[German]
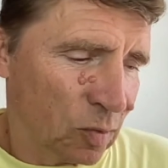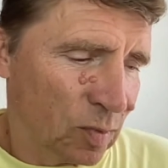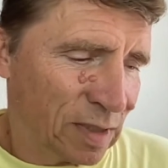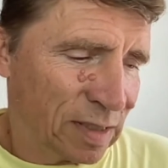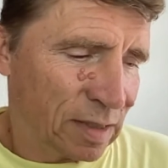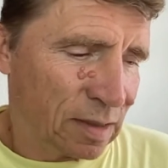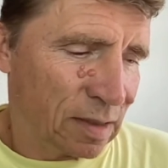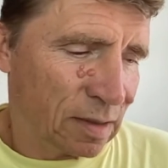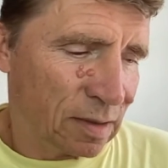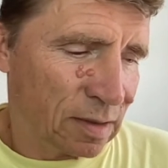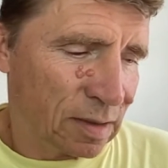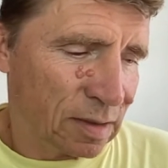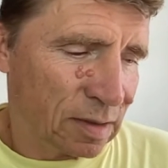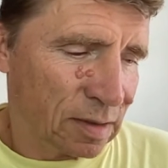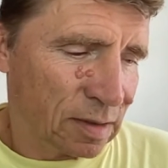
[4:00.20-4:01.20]
über die
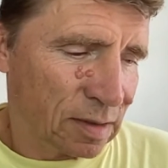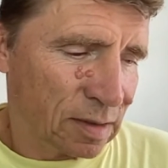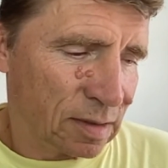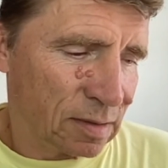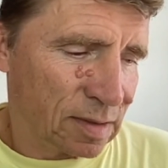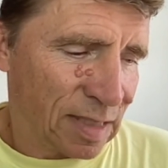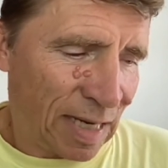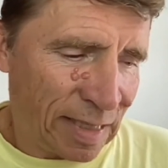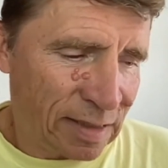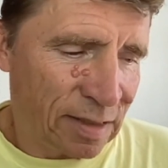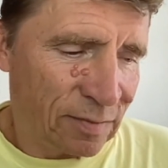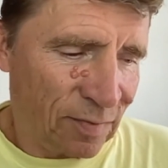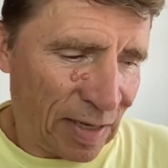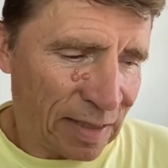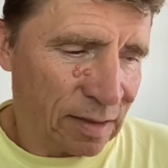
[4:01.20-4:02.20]
Zeit
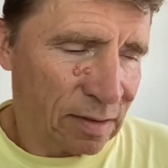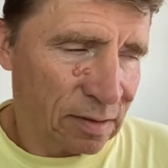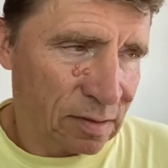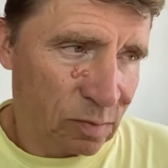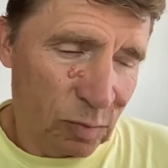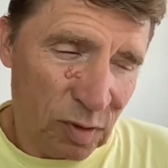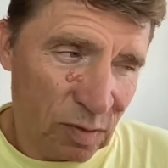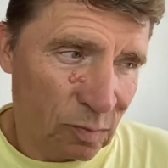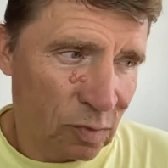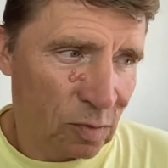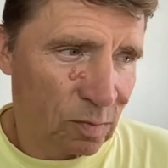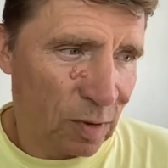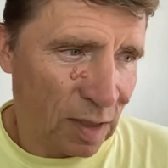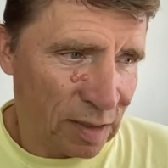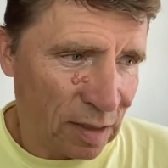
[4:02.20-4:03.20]
hinweg, es müssen wohl
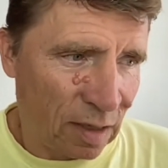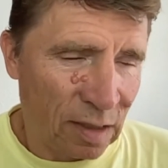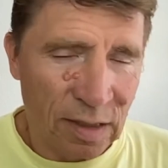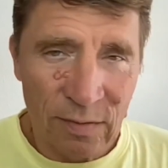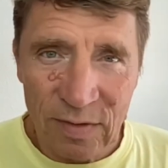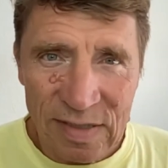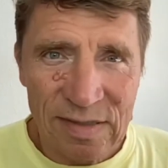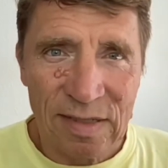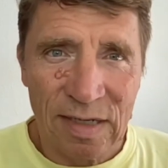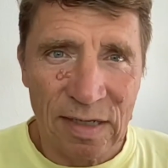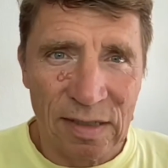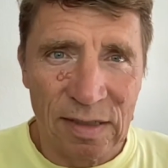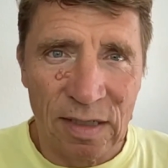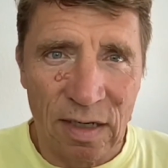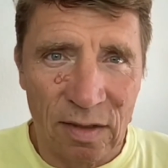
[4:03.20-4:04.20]
ein paar Jahre gewesen sein,
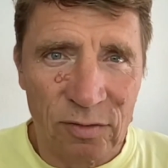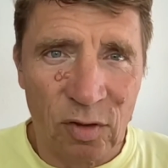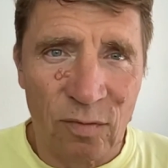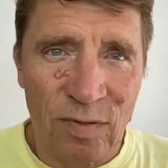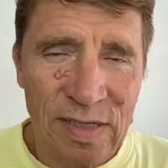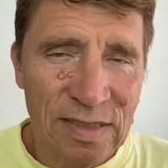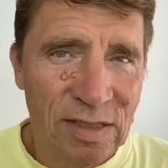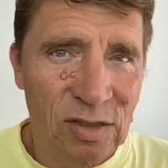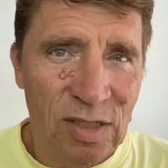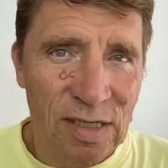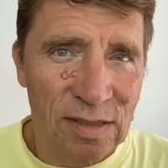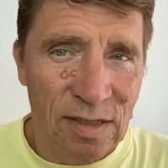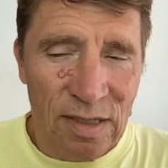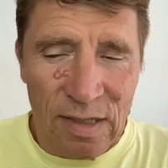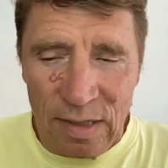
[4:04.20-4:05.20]
hat er dann schon
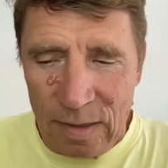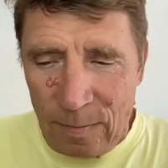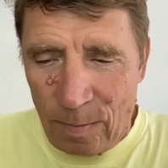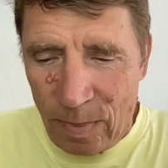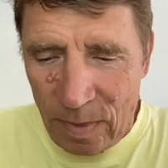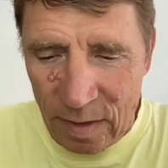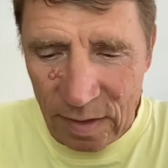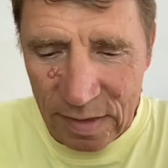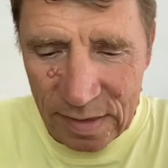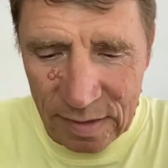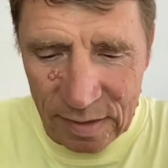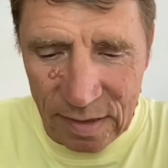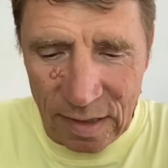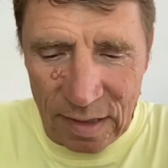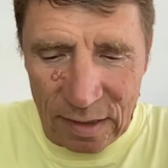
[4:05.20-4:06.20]
festgestellt,
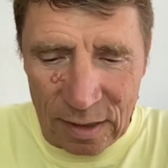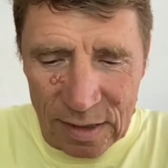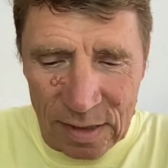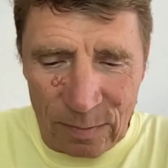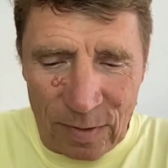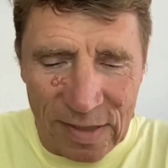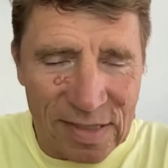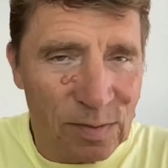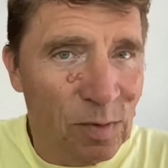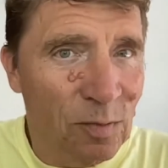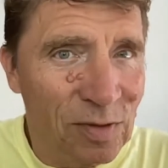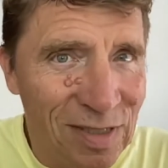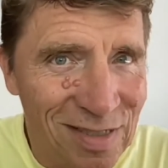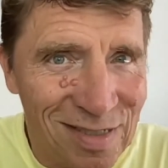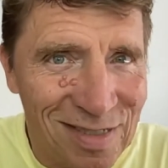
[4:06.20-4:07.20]
dass der Russell Brunson immer
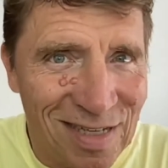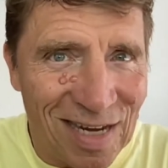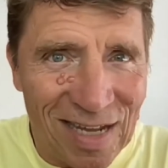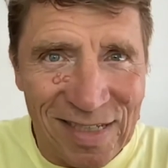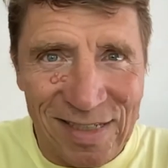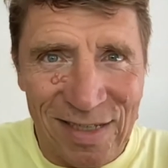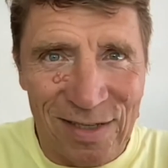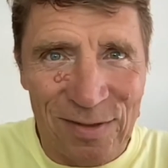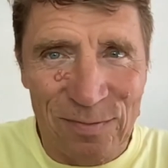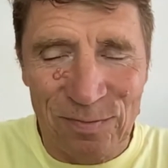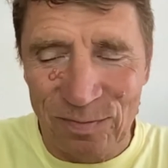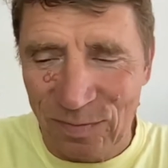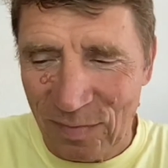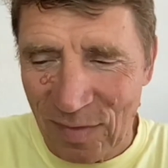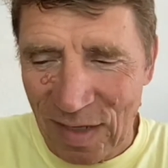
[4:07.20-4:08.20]
wieder das Gleiche
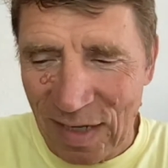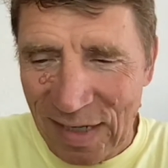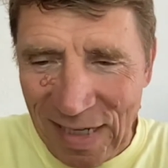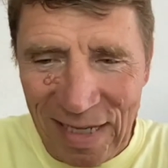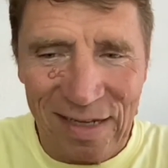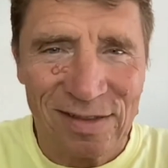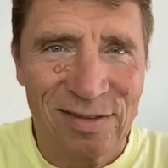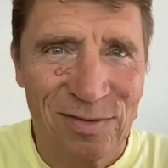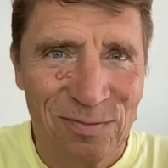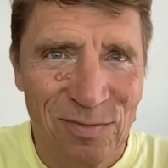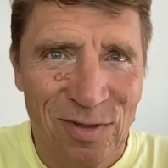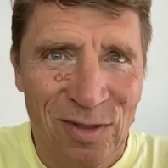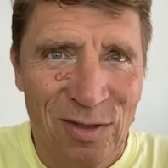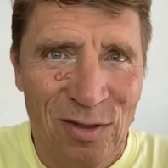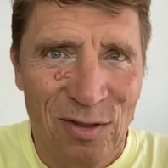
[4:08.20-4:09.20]
erklärt
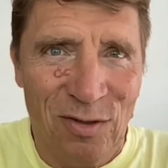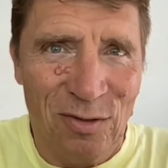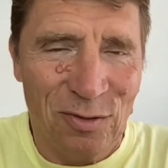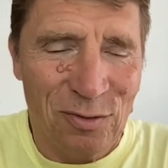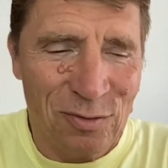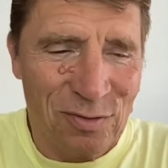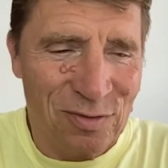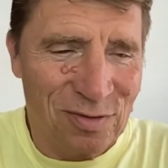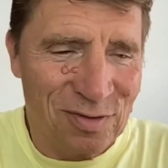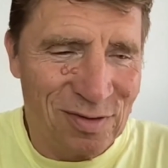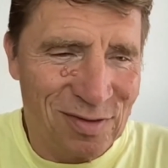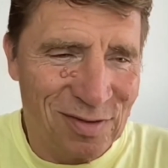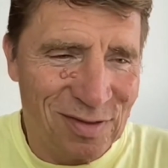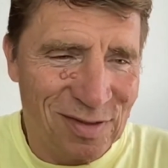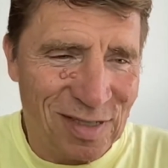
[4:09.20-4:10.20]
und
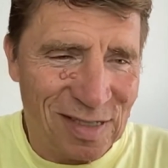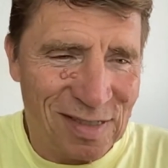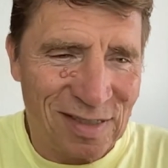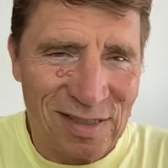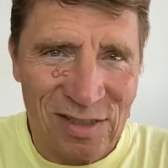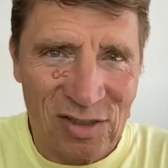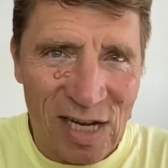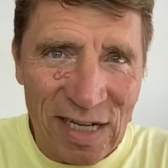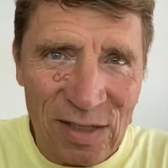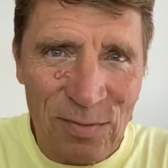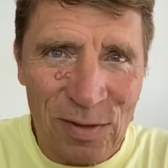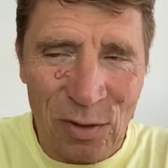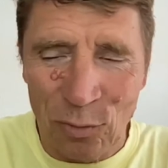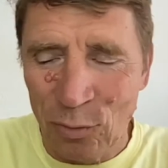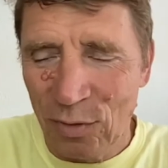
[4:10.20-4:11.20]
das sich ständig
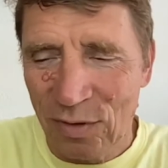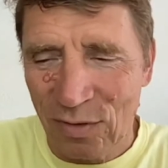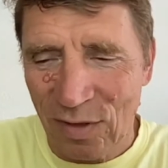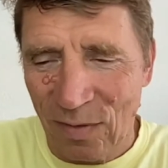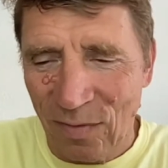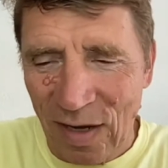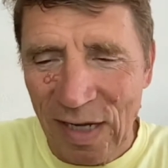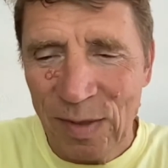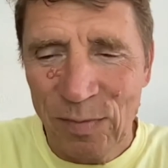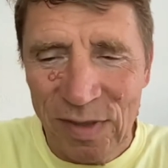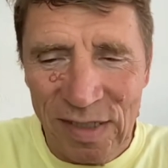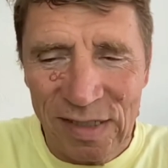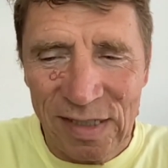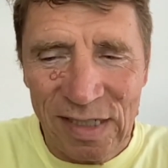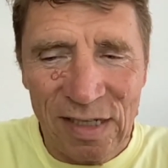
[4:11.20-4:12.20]
wiederholt. Und dann war eben
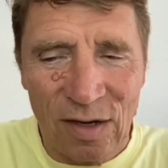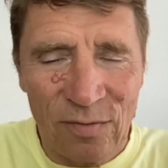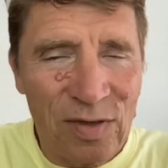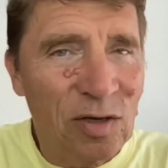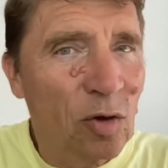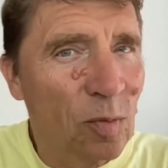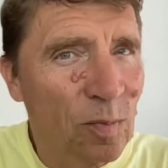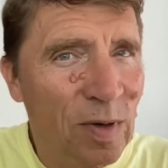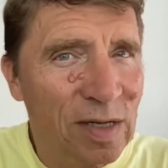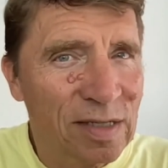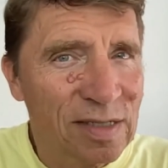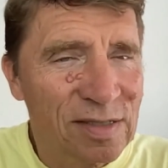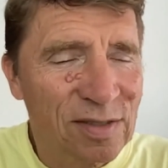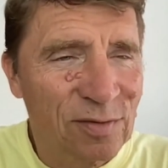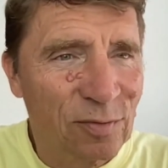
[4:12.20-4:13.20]
die Idee da, wie können wir
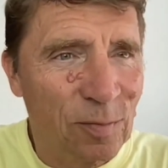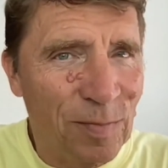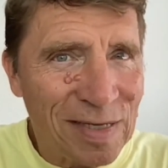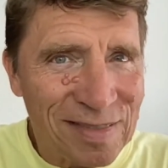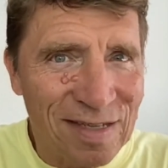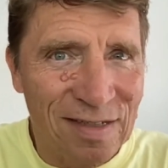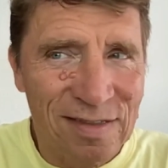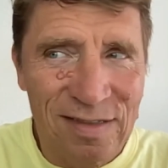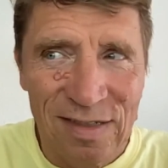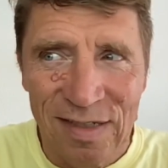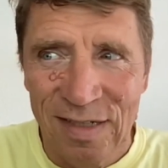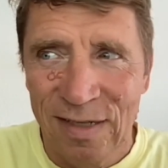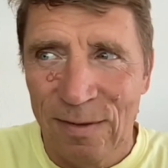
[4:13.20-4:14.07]
das verbessern,